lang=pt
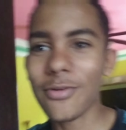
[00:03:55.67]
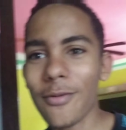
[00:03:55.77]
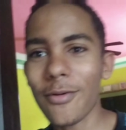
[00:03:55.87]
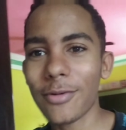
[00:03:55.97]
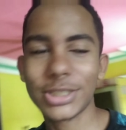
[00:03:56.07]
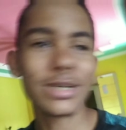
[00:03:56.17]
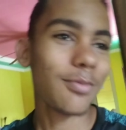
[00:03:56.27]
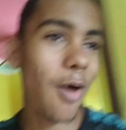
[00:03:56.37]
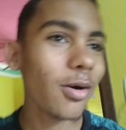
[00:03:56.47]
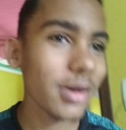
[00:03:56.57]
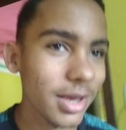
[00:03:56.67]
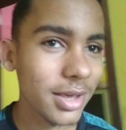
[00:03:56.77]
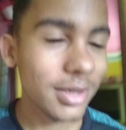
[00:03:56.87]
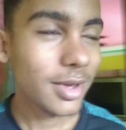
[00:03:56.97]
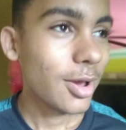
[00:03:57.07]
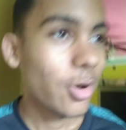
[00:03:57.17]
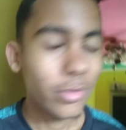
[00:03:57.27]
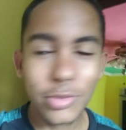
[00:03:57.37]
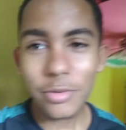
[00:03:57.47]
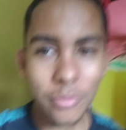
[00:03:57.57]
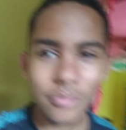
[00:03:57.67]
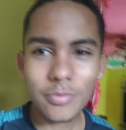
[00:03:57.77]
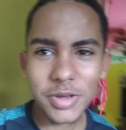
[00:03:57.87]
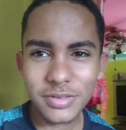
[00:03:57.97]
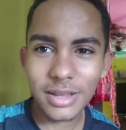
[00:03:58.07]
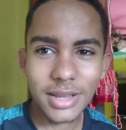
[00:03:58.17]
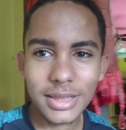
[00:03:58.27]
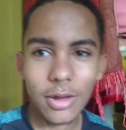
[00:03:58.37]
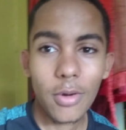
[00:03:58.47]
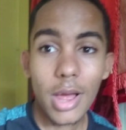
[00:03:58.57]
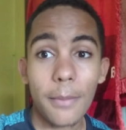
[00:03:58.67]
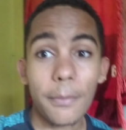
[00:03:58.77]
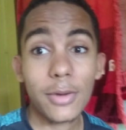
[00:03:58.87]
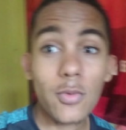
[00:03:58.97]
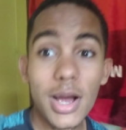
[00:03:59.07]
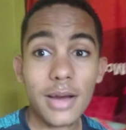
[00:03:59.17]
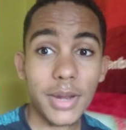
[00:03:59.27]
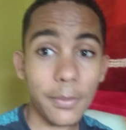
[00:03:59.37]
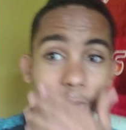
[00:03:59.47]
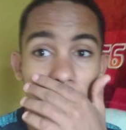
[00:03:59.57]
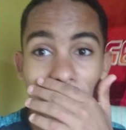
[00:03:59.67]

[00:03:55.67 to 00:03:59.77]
eu vou chamar alguém, não com o meu celular tal, mas com a câmera